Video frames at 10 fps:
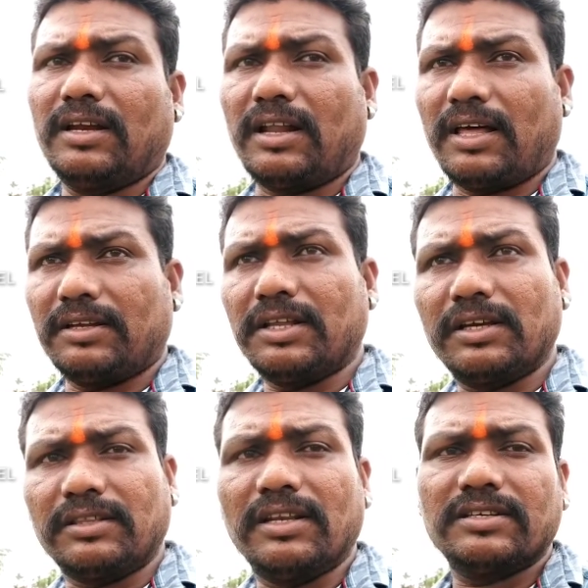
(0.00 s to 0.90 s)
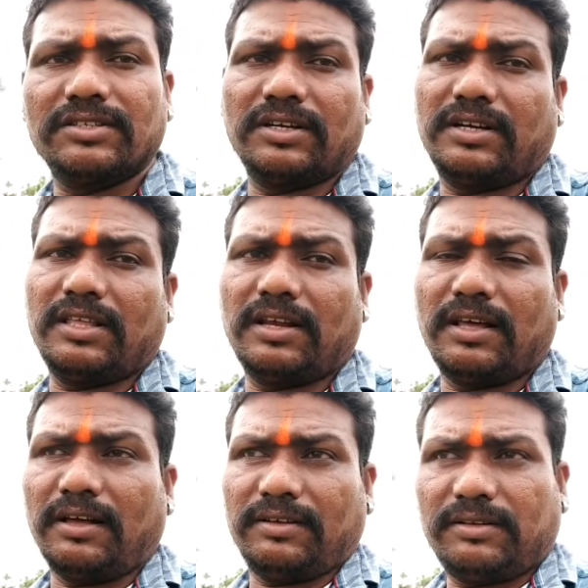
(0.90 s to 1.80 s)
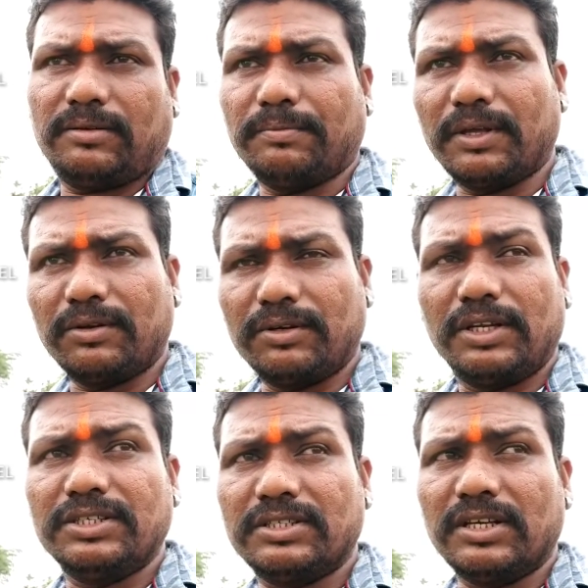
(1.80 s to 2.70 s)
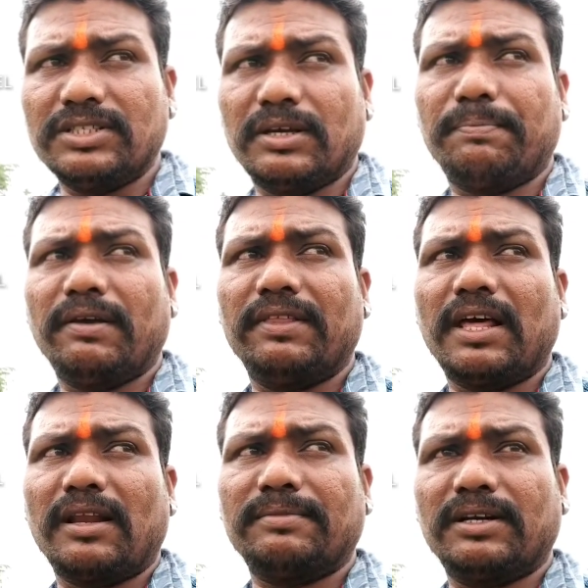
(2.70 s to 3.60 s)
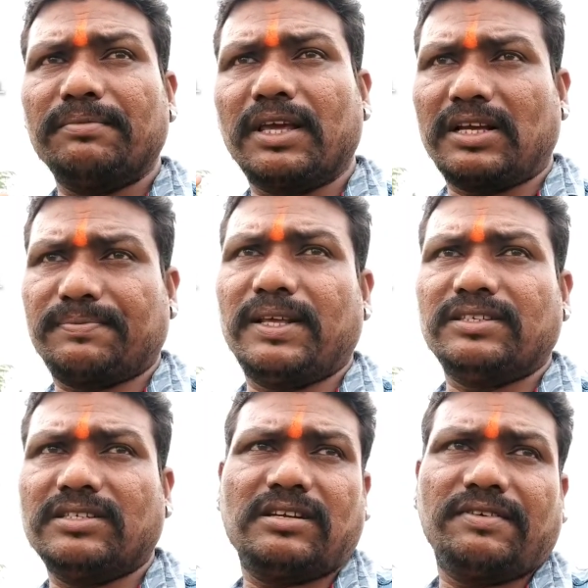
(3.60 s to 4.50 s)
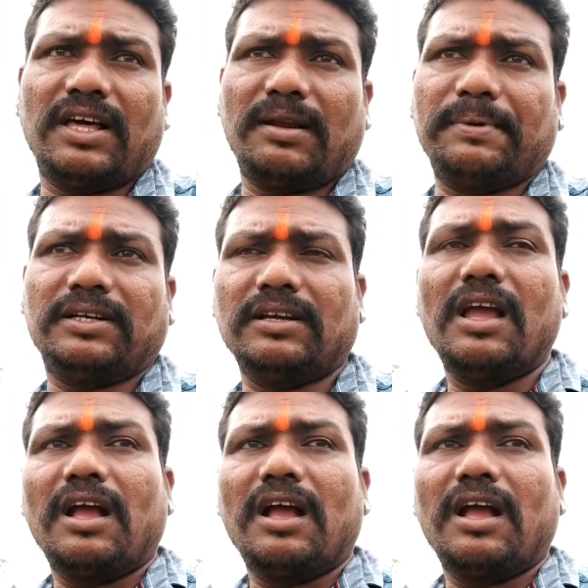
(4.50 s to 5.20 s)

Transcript: నా నీకు తెలిసిన చెట్టు ఏదన్నా మీరు నేను నేను చెప్పే విధానాన్ని బట్టి మీకు ఎక్స్ప్లెయిన్ చేసిన విధానం బట్టి